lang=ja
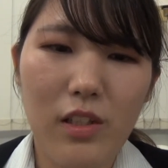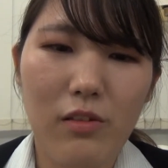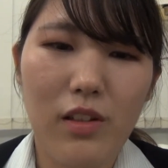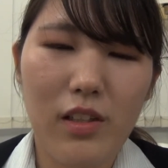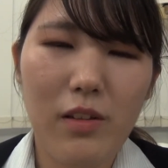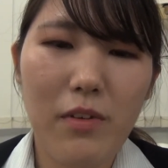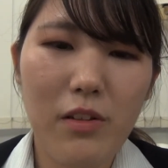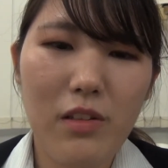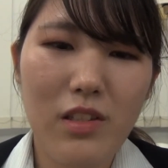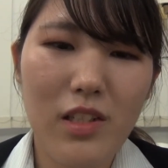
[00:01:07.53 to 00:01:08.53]
あと固ま
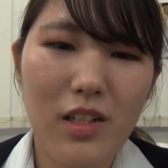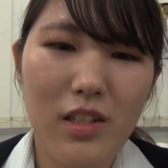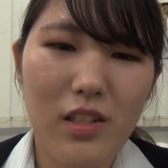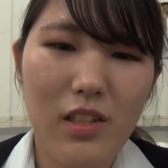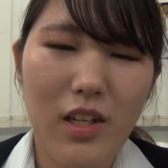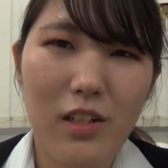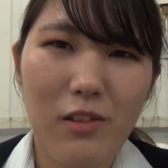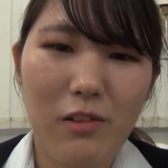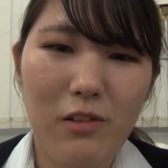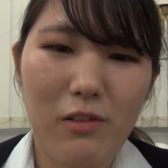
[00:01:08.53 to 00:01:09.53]
る土が使え
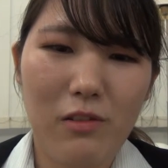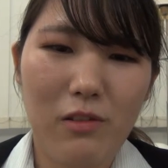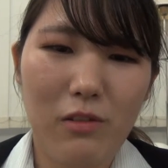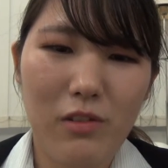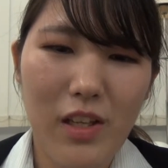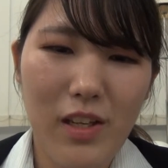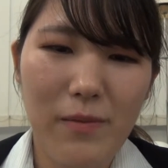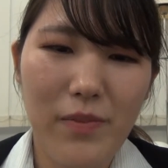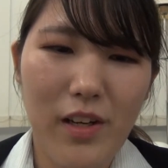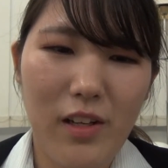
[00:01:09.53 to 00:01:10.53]
るということ
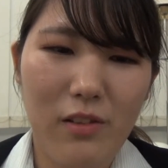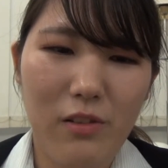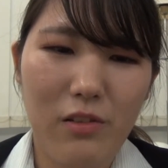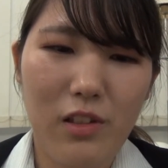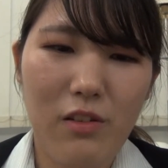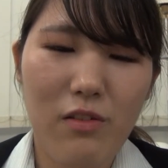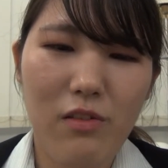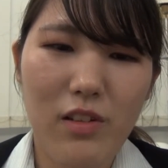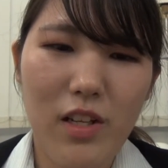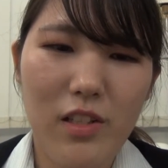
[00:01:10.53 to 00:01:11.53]
であの寄せ植え
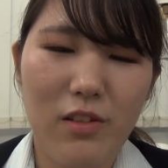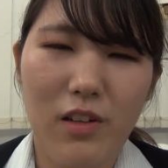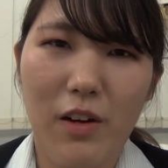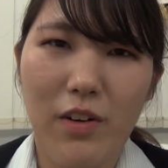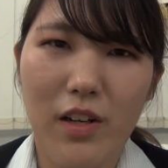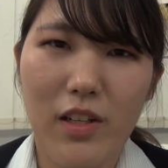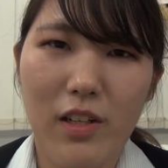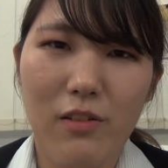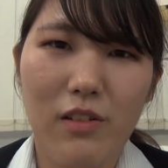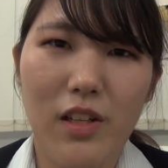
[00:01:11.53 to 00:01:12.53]
のアレンジの幅が
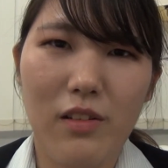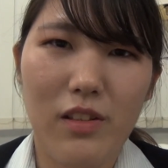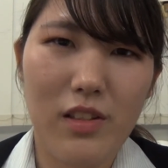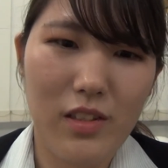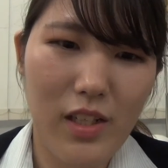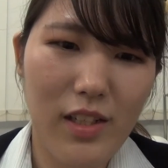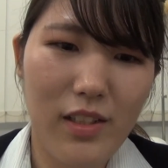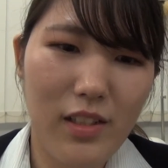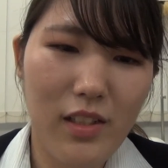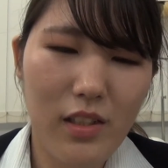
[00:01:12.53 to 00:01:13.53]
広くなるんですね。